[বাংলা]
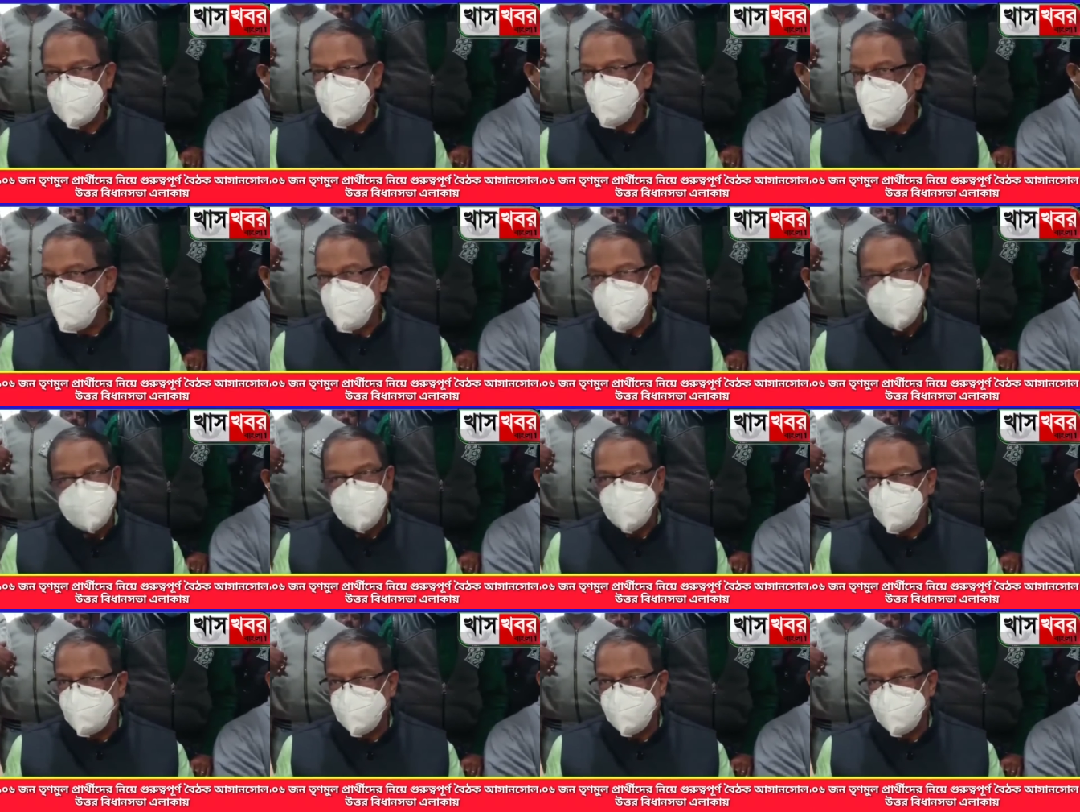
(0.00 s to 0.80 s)
তার বাইরে
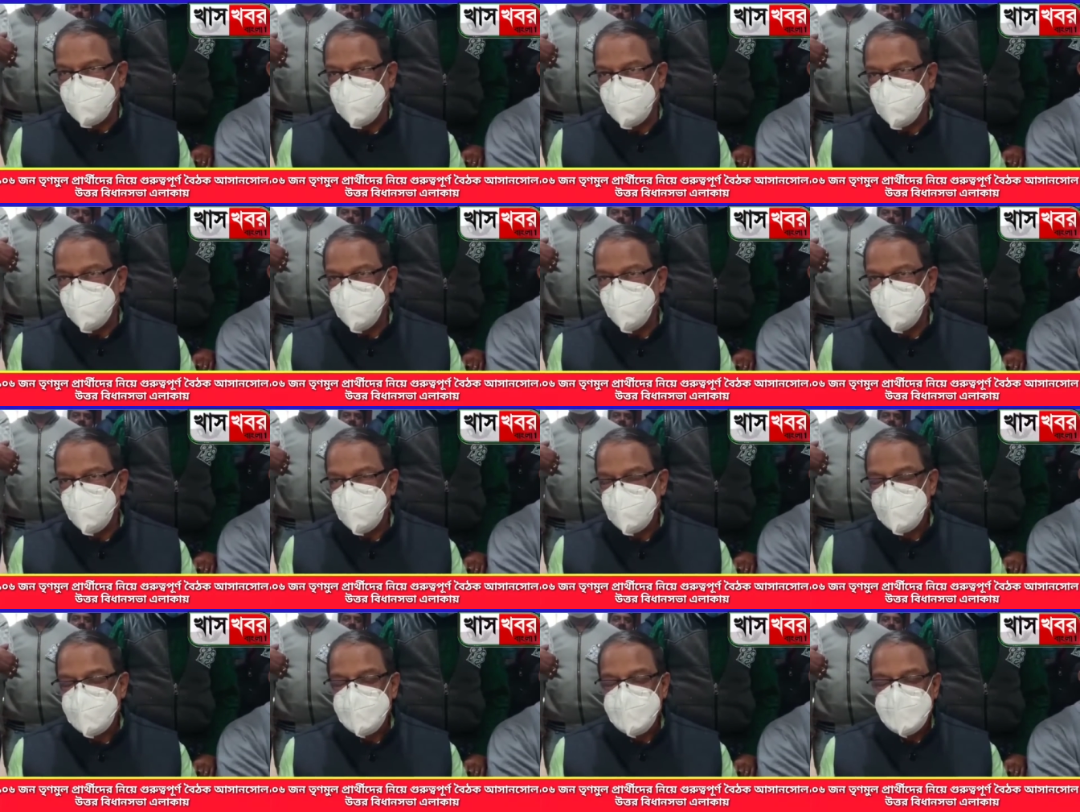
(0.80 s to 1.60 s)
কেউ ছিলেন না
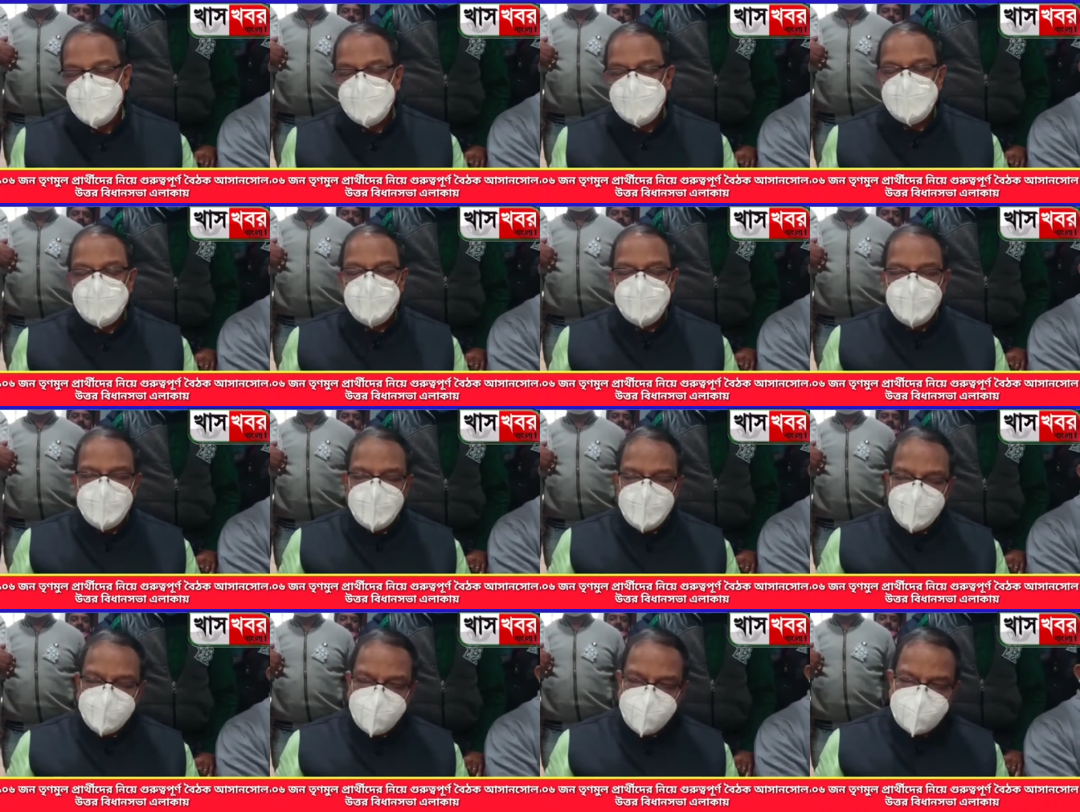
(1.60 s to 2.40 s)

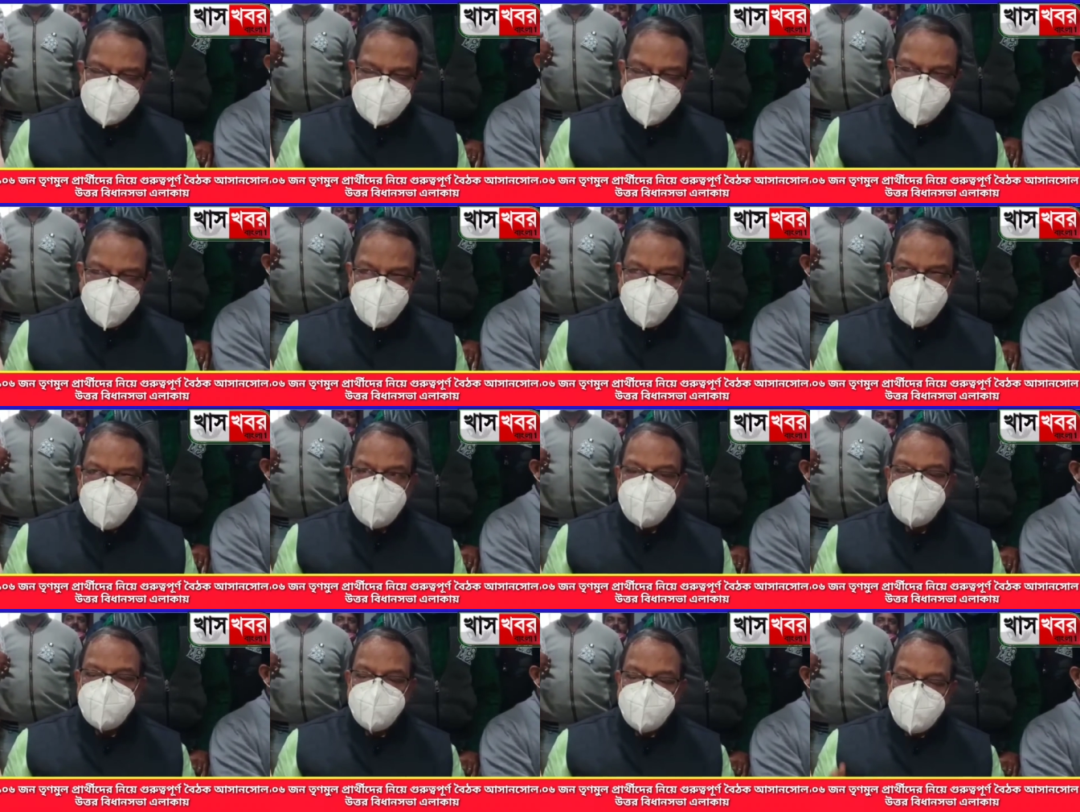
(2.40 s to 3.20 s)
ঠিক
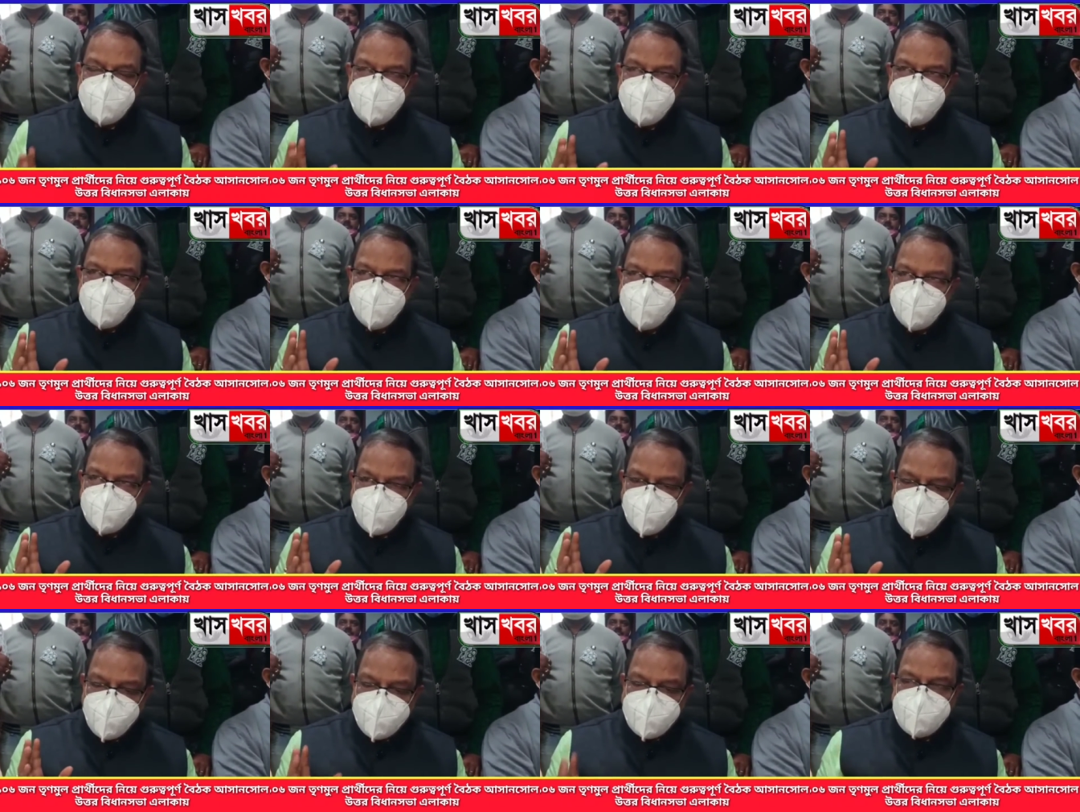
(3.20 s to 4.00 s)
সেইভাবেই যেখানে
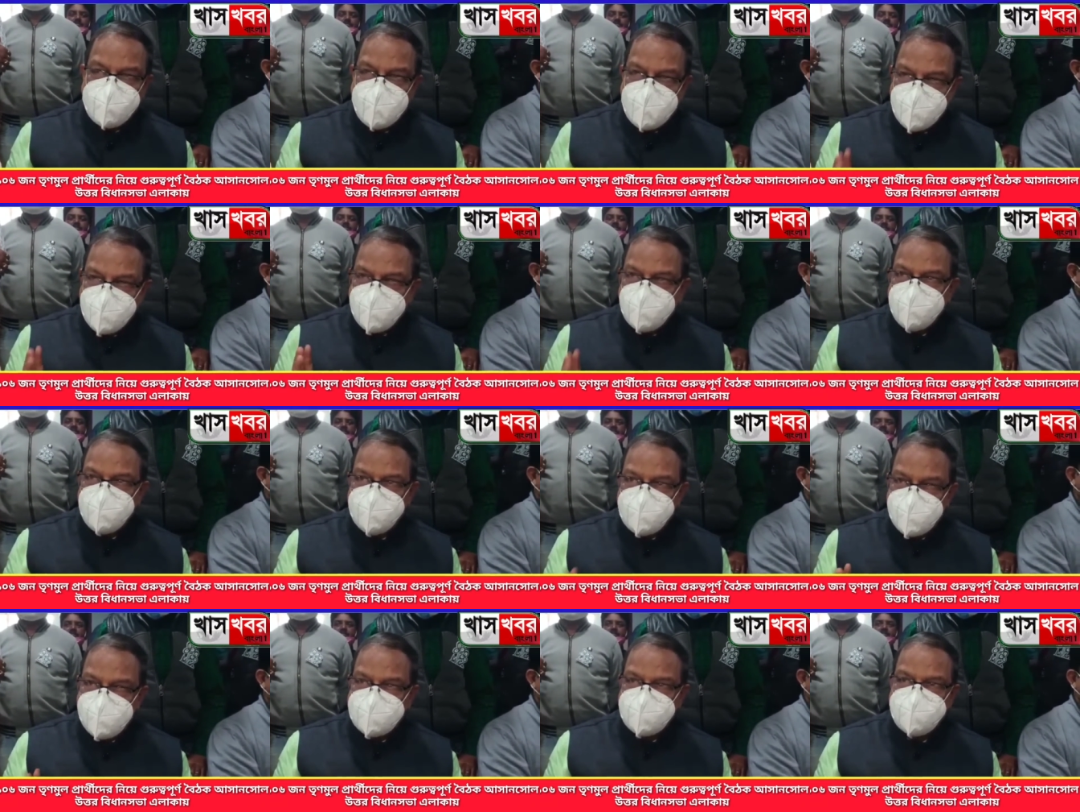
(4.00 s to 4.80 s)
কোভিড গাইডলাইন
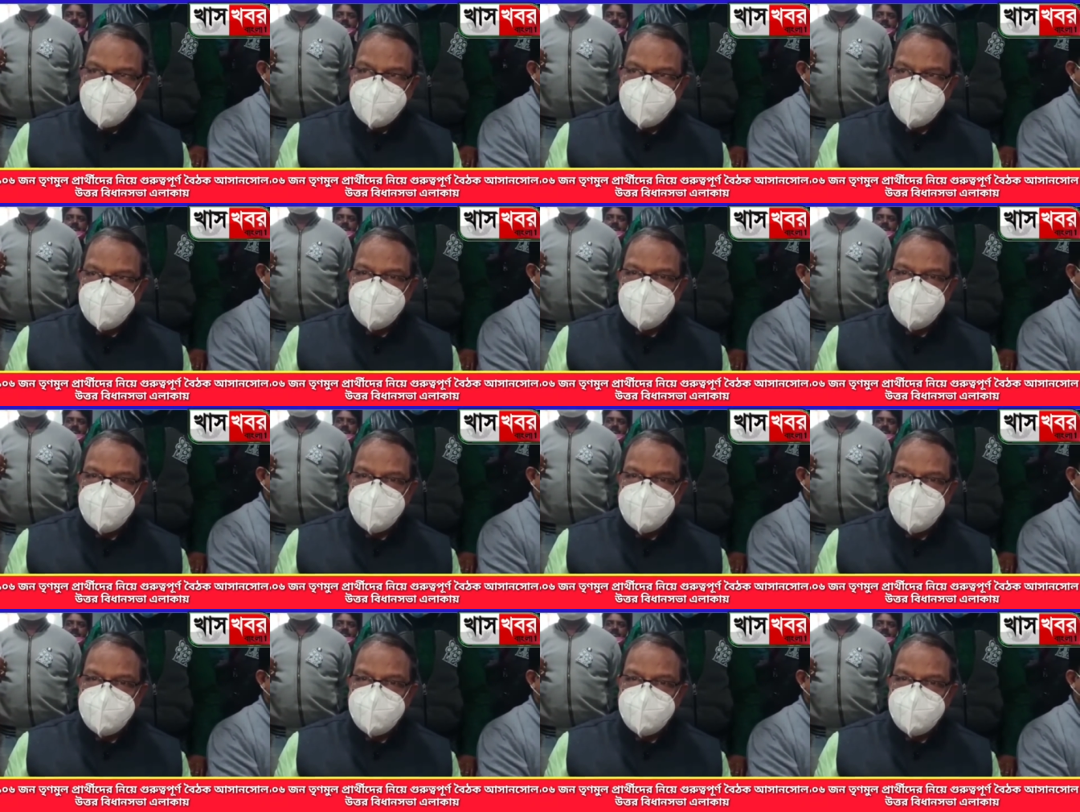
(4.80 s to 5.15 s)
যা আছে